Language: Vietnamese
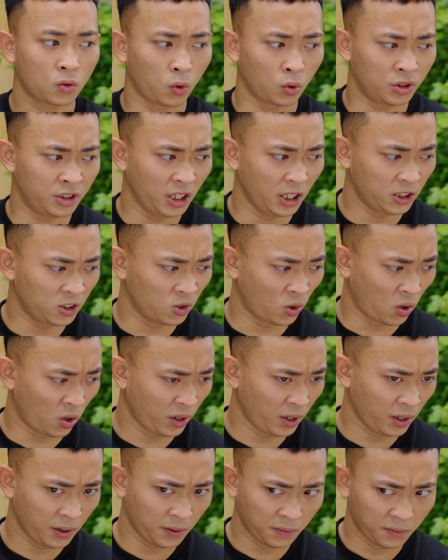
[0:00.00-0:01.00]
Thôi chết
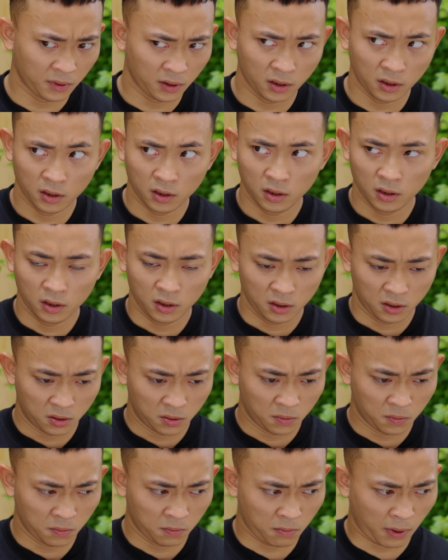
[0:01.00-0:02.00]
rồi.
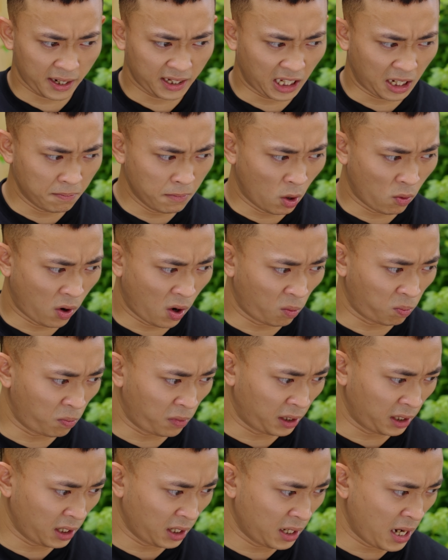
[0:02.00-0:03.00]
Máy tính màu hồng
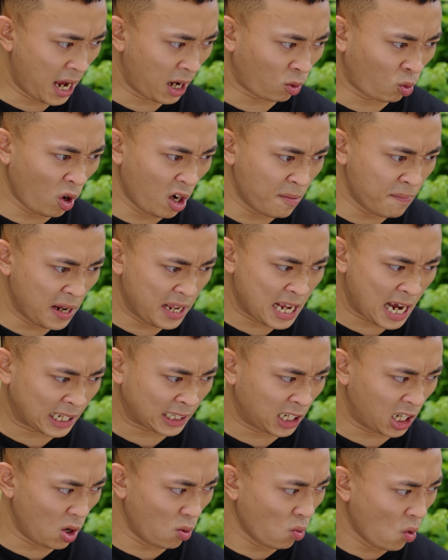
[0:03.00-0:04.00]
mình để quên bên nhà
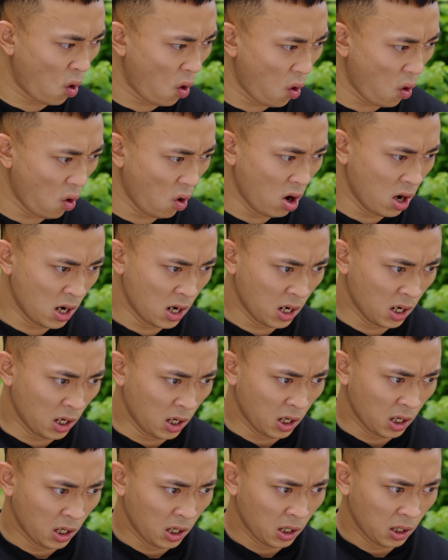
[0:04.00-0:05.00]
thằng Long Hô.
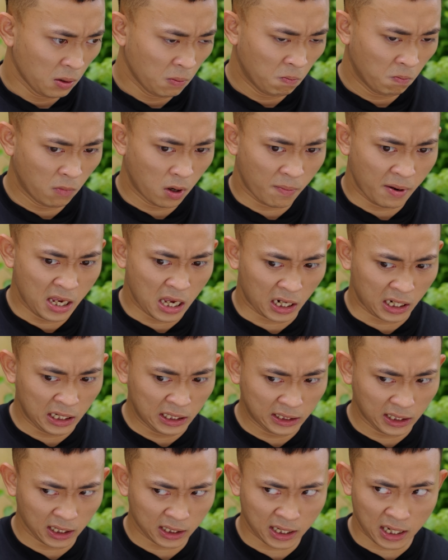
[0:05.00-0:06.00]
Mà bây giờ
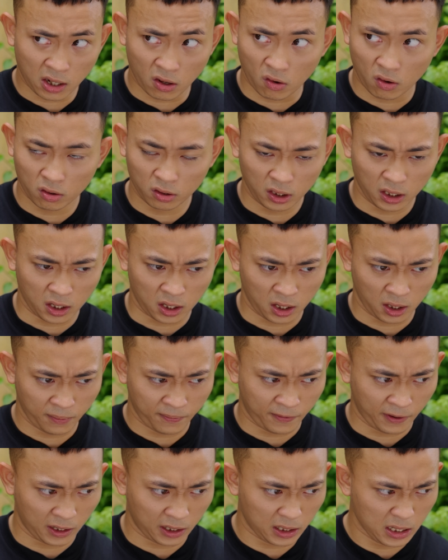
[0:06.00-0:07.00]
đi sang nhà nó thì lại
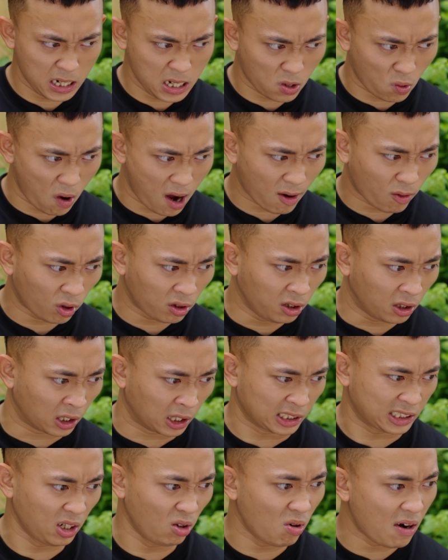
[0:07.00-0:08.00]
phải đi qua con đường
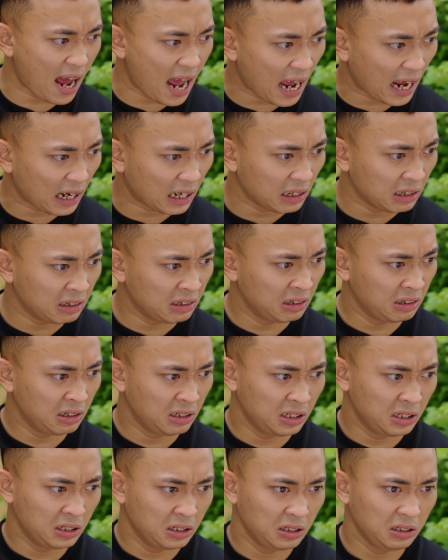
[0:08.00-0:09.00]
ở sau làng.
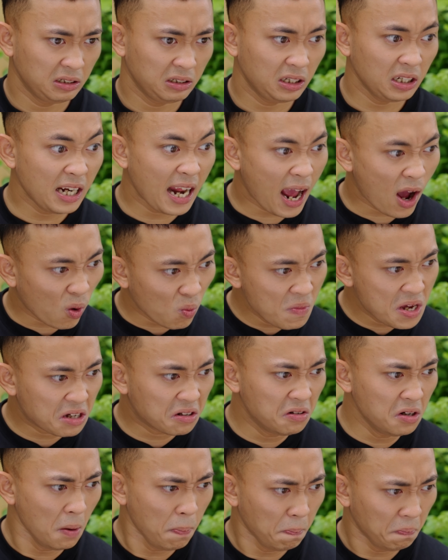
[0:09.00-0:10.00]
Thế nào cũng bị
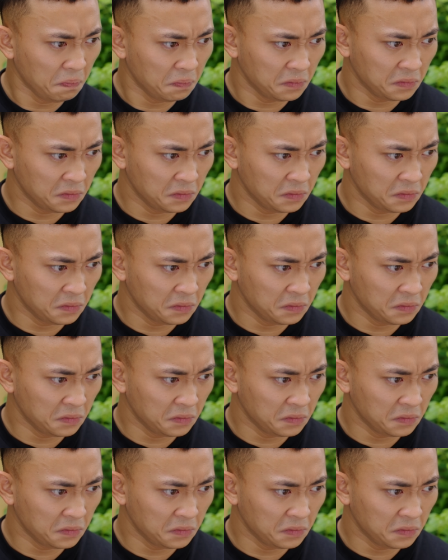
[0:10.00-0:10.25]
cướp.